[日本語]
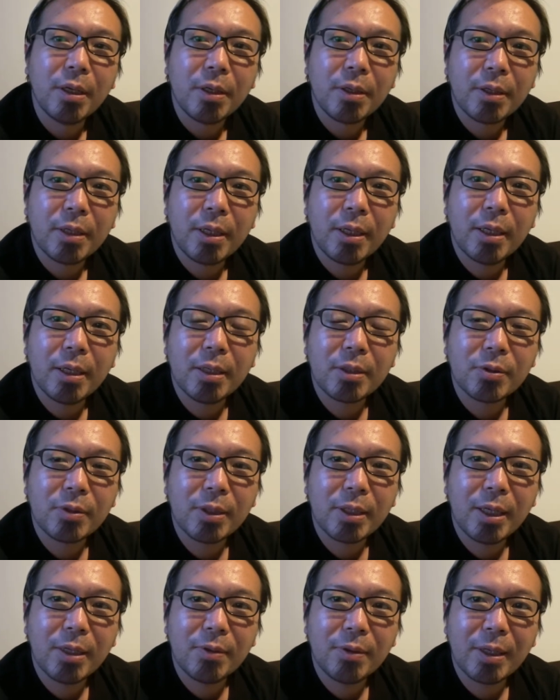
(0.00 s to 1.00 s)
でそれ
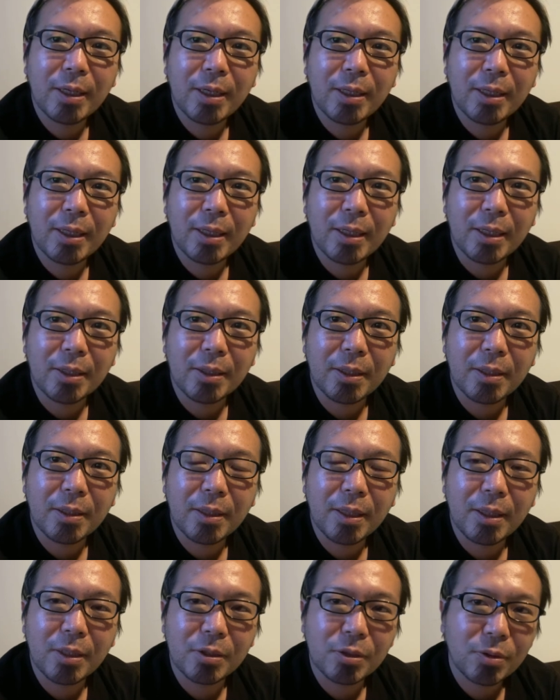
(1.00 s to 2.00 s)
があるからなんかね
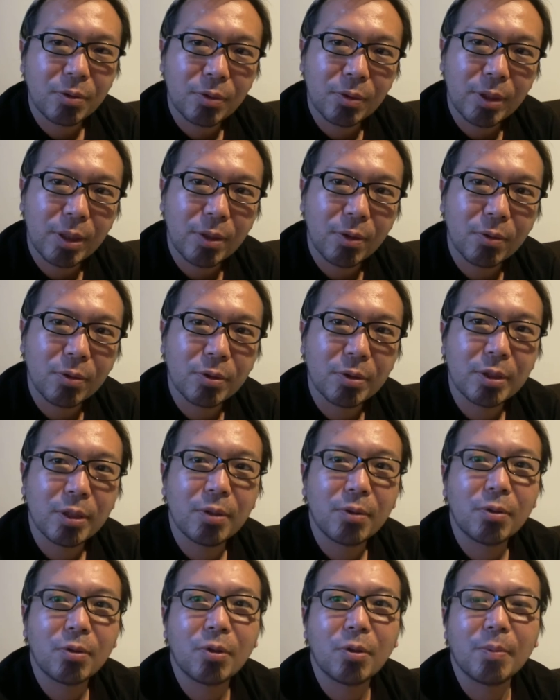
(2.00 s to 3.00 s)
正しいことやろうとしちゃう
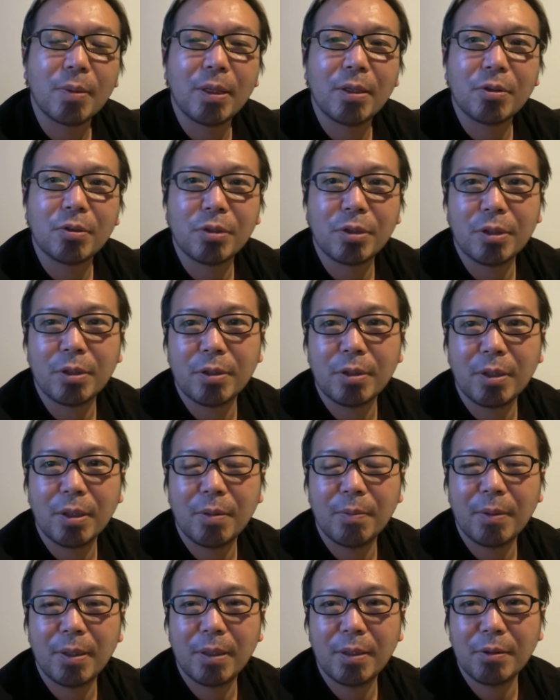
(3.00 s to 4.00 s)
こともあるしで
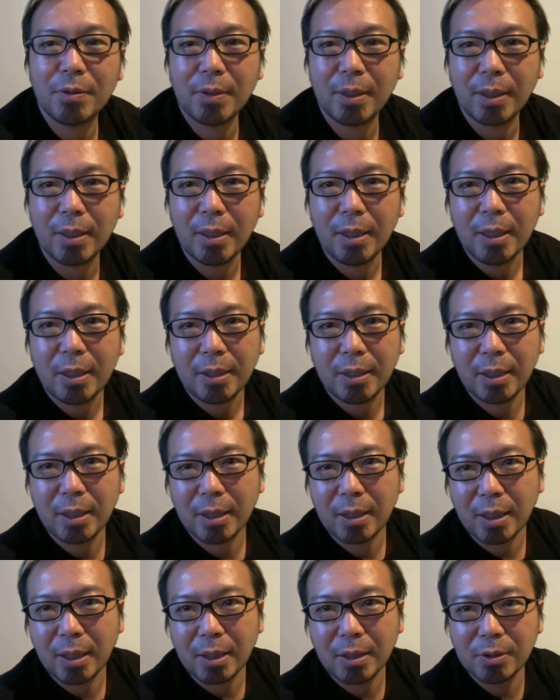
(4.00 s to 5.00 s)
場合にはなん
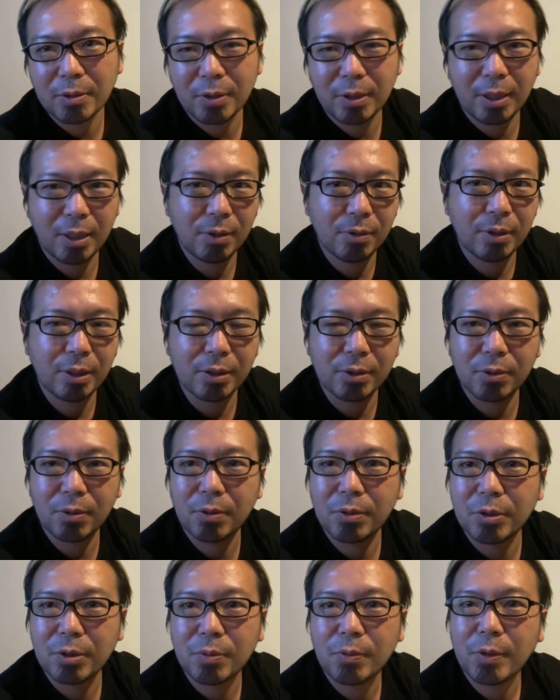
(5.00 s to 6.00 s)
かそれがあるからすごく
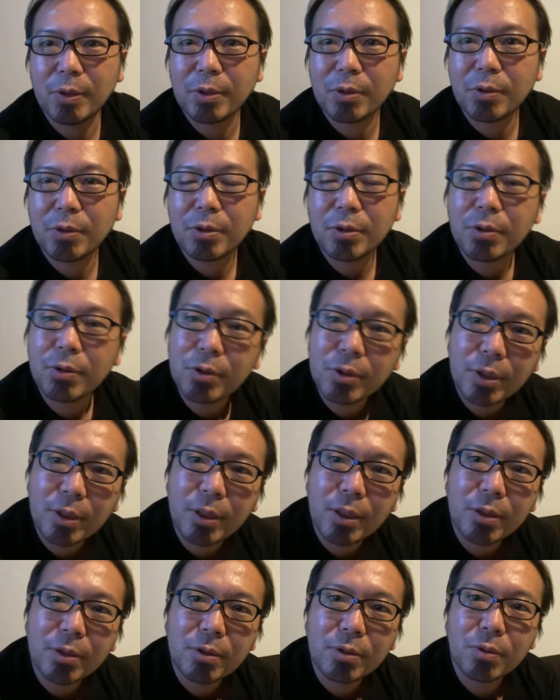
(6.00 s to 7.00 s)
自分が調子に乗っちゃっ
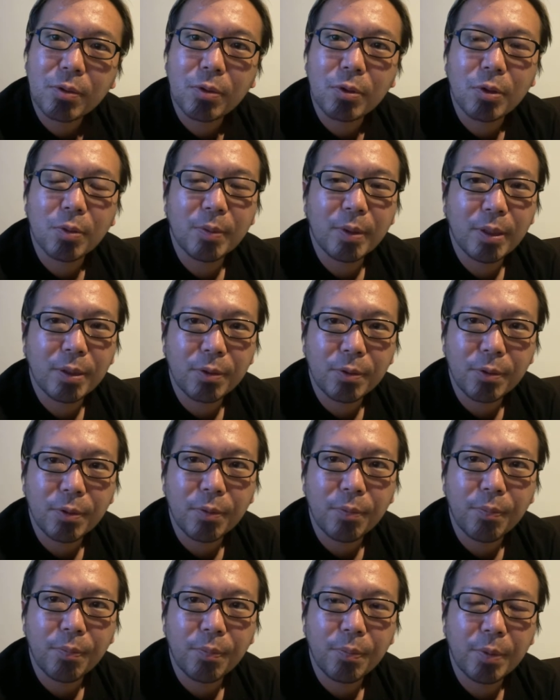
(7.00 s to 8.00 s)
たりすることもあると
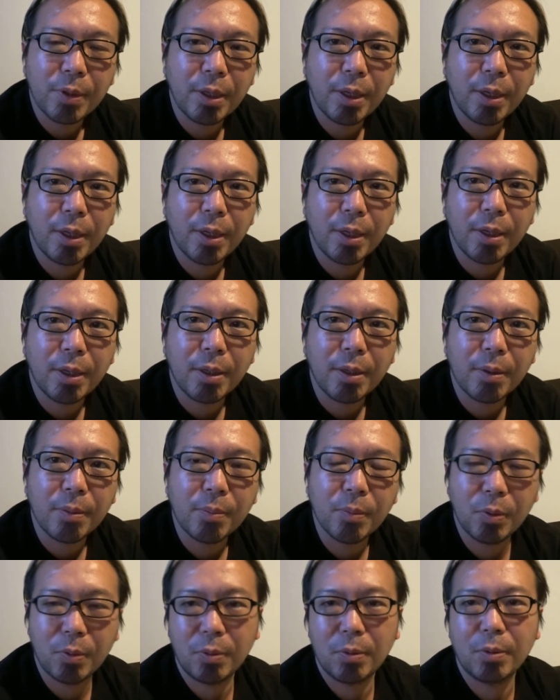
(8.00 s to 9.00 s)
で
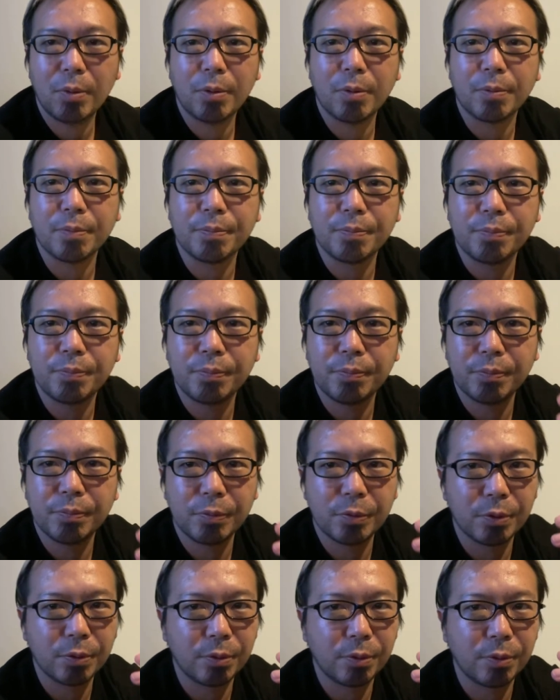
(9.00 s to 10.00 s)
もっと
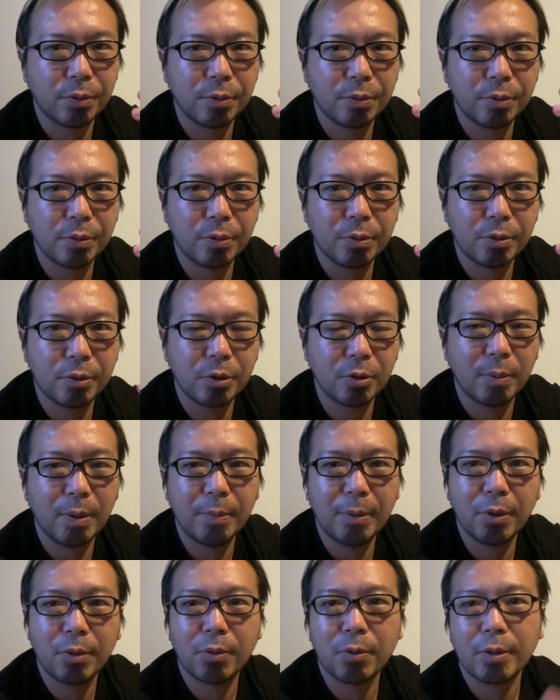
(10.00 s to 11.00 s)
そのその
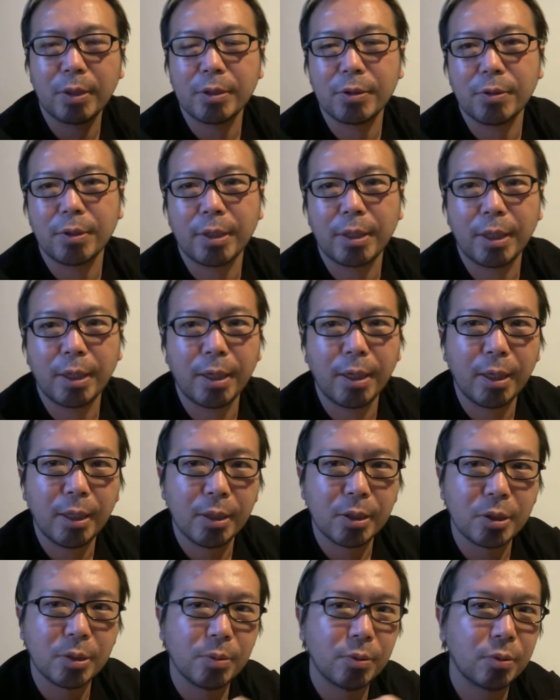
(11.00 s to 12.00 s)
ままのとかそれから
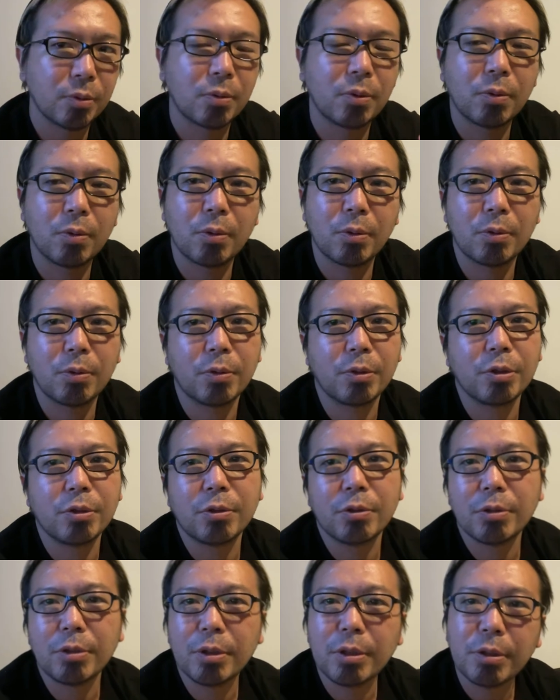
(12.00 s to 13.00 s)
自分の心と一
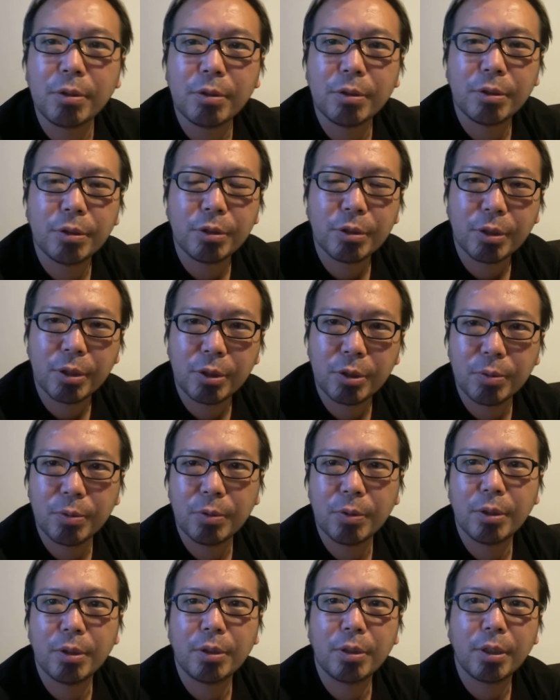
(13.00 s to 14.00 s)
緒にいる一致した自分
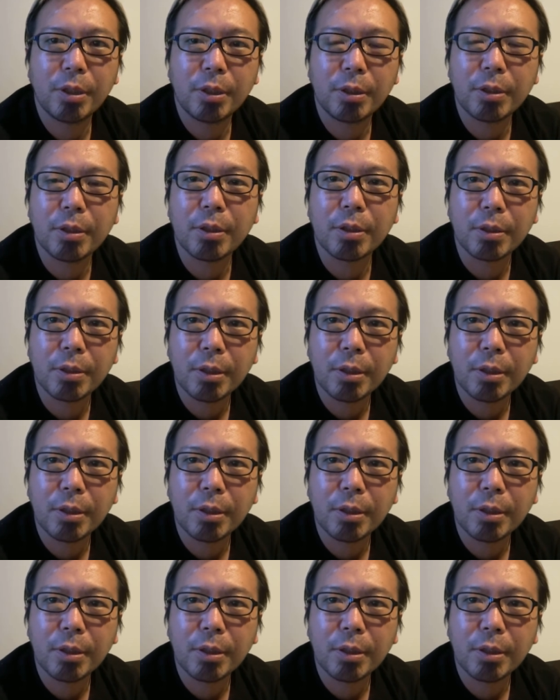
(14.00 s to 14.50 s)
でいたいんだ